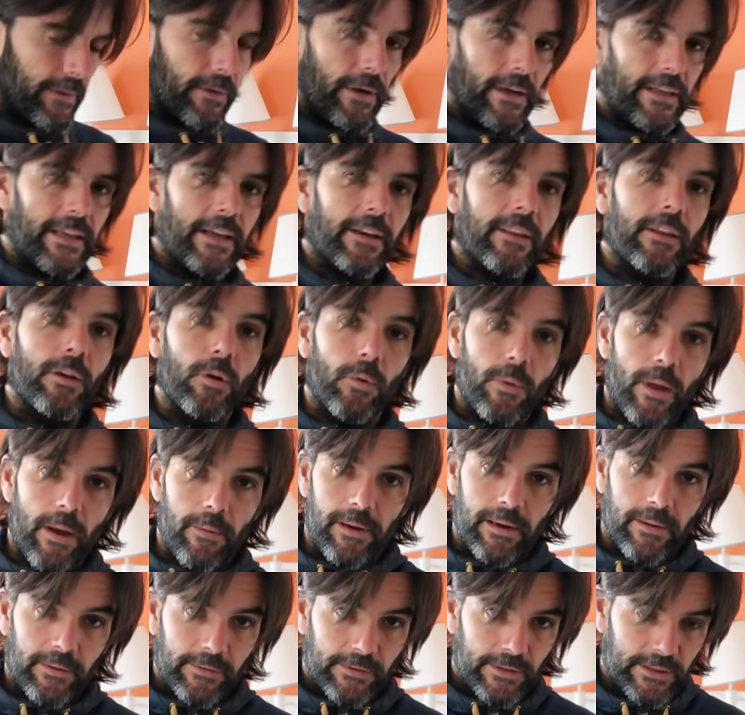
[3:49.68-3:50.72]
Pero ayer
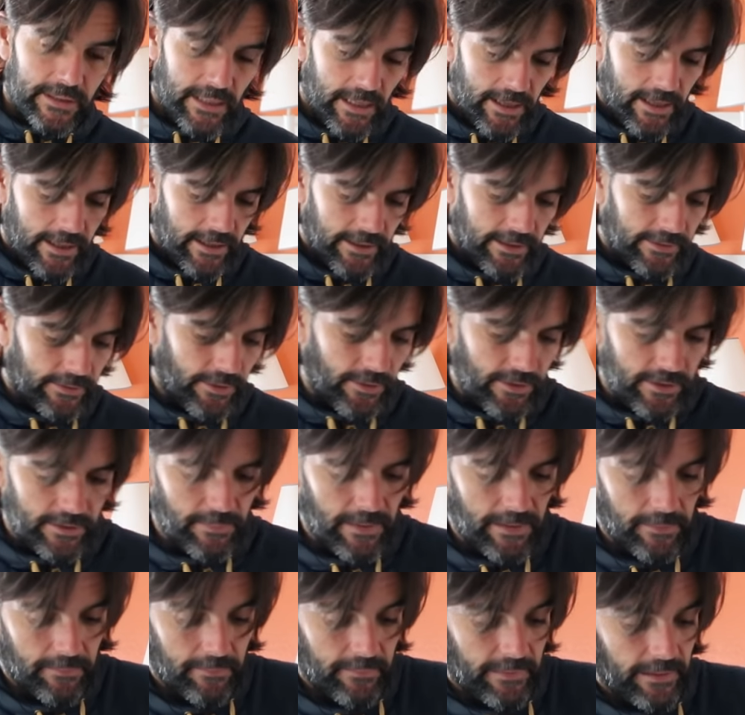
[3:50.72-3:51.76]
diluviaba, antes de ayer, y entonces
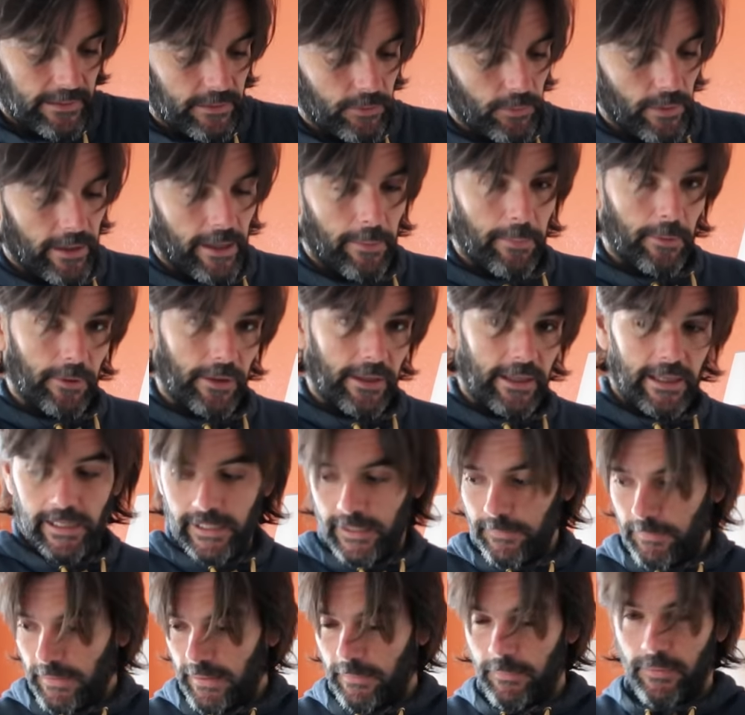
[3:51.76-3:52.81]
me, tuve que proteger
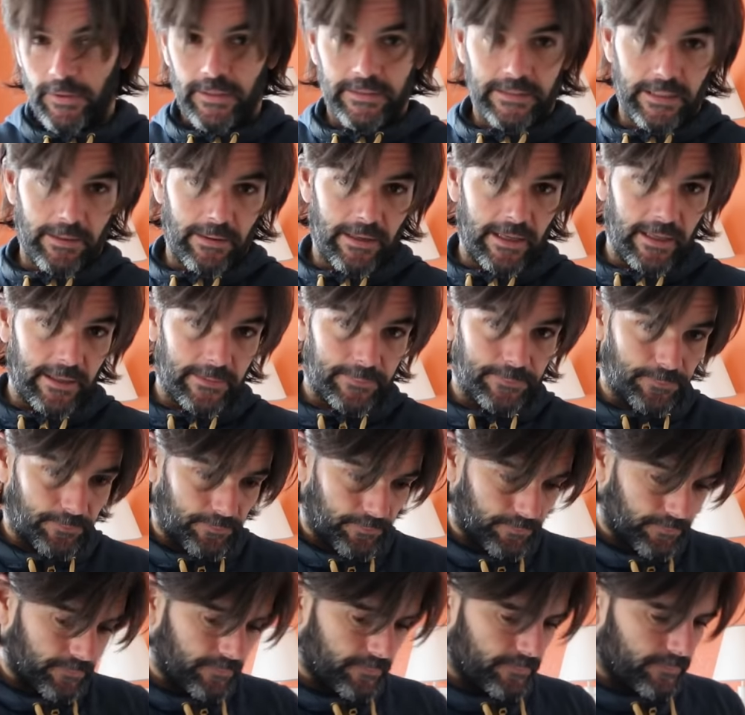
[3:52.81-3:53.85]
aquí para poder trabajar.
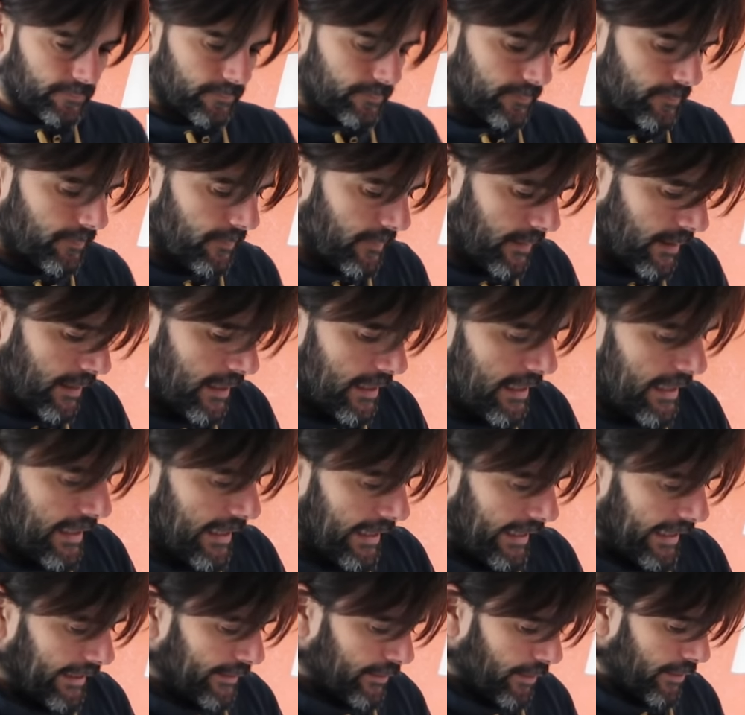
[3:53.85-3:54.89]

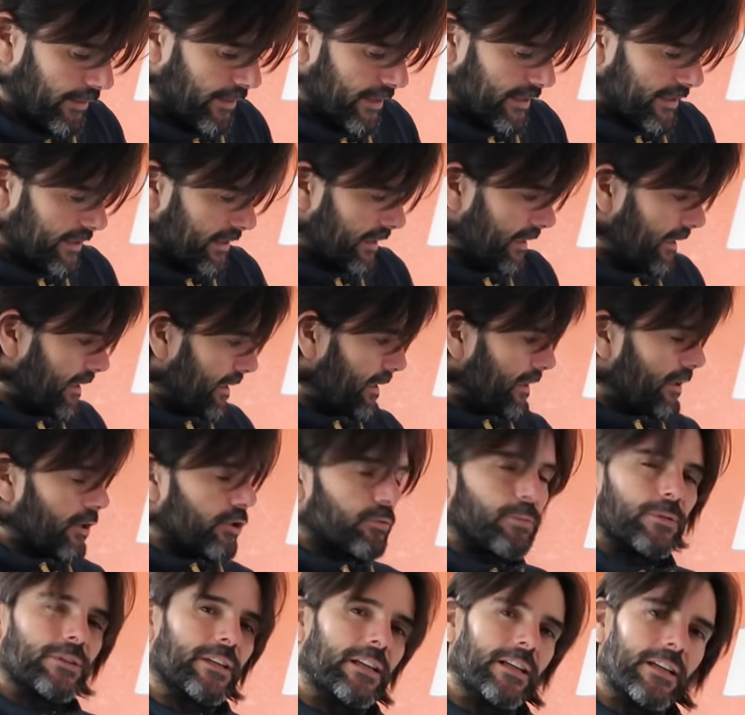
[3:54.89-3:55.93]
Entonces,
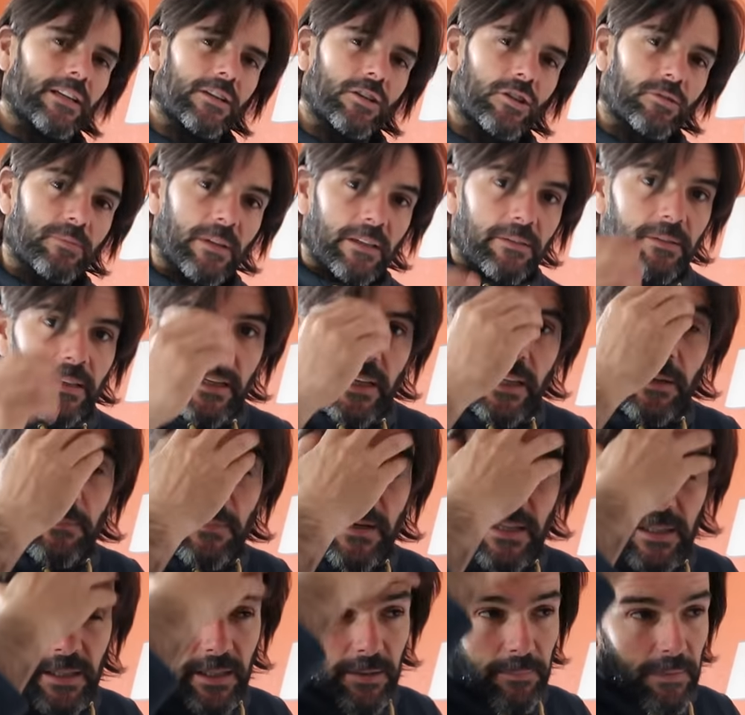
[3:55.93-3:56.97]
los moteles, los el,
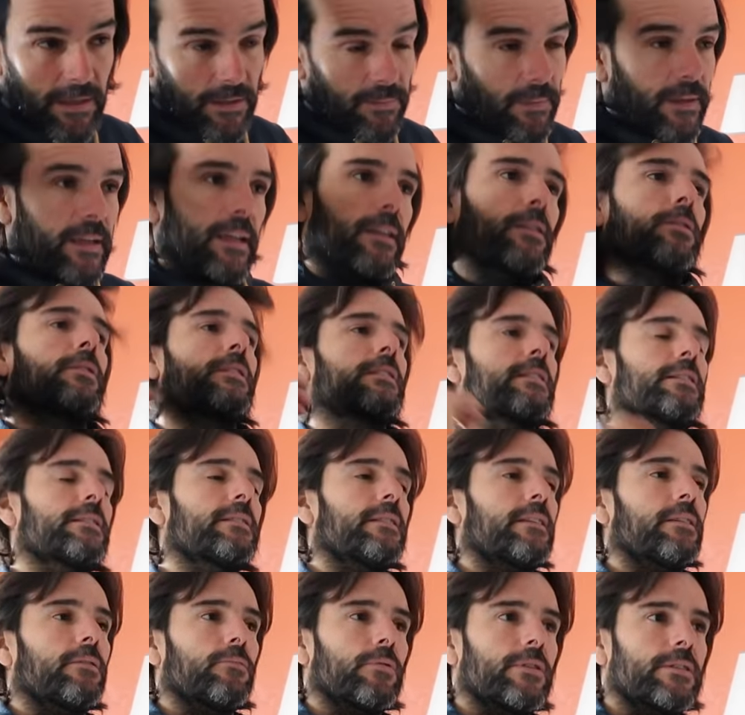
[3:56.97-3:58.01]
más, barato que es
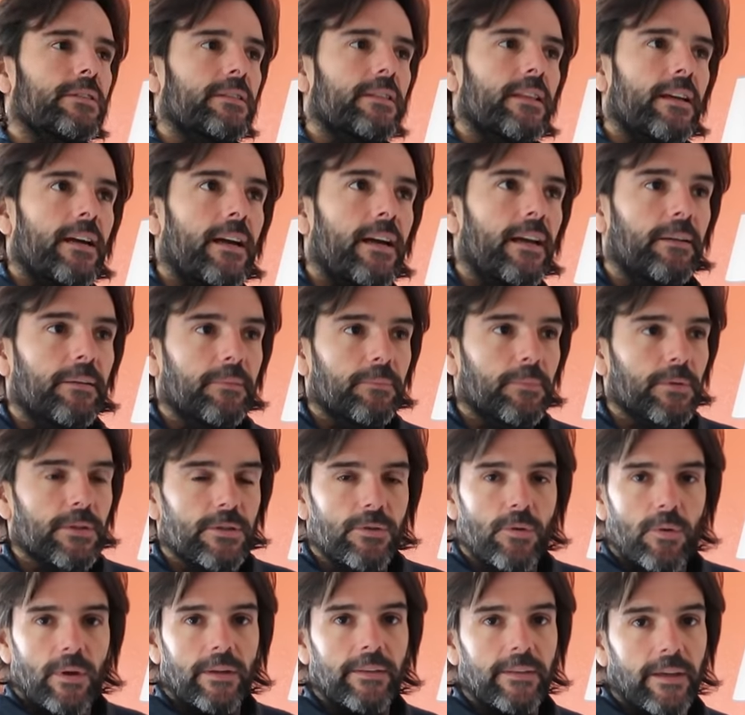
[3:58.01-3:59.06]
este, cuestan
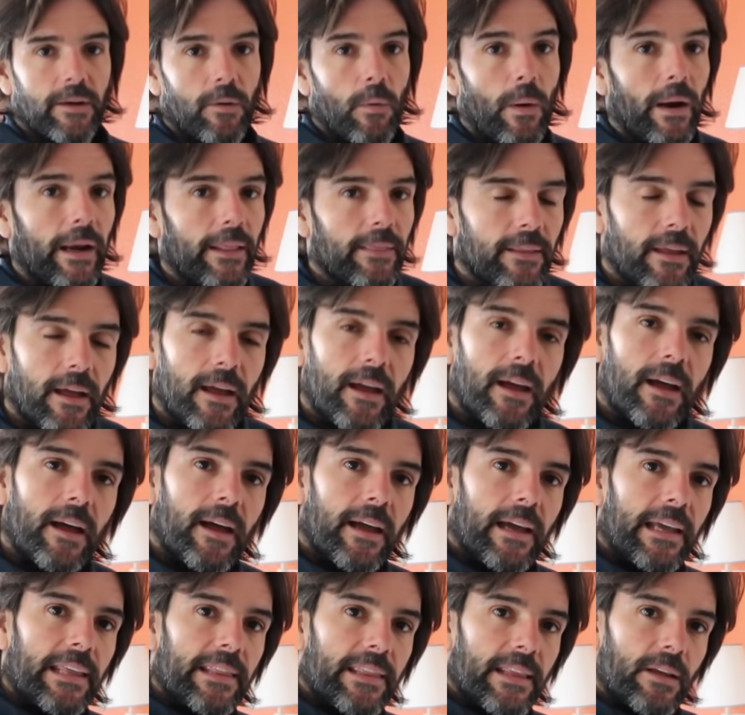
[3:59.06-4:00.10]
pues entre
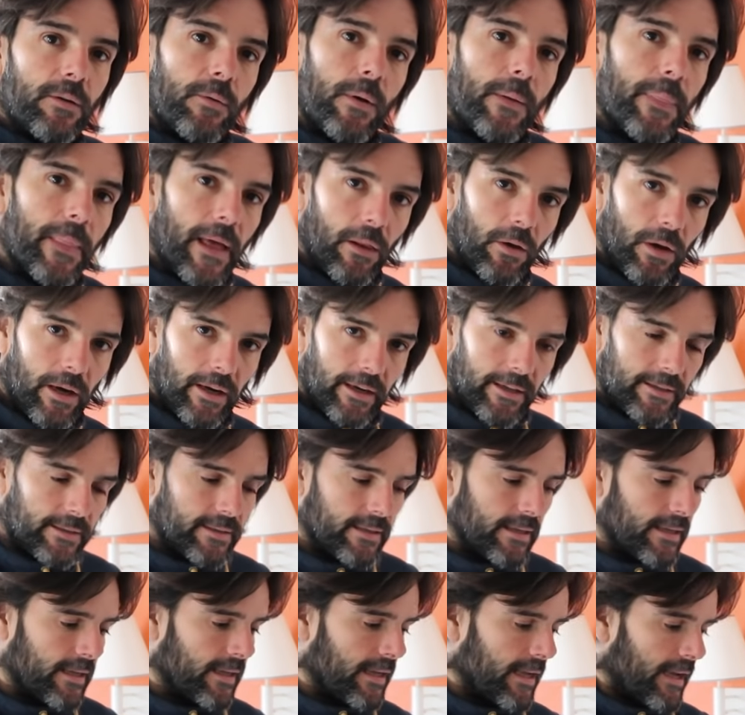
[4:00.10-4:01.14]
40 y 50 dólares.
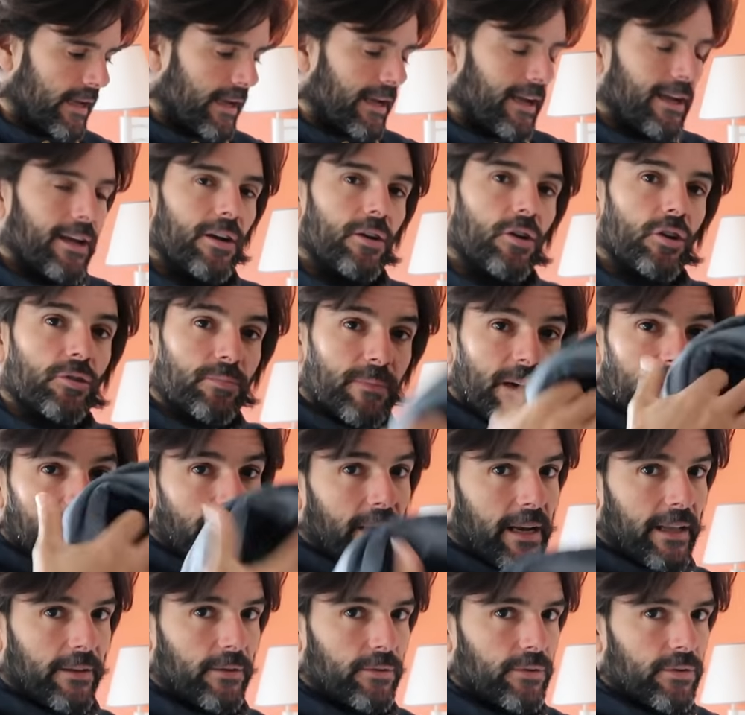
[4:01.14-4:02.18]
Los más
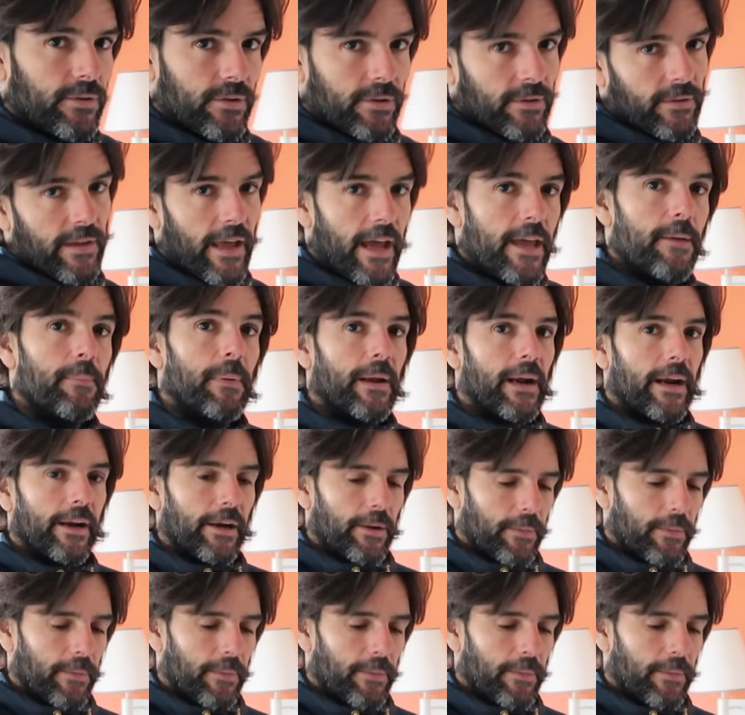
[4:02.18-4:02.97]
baratos, de ahí para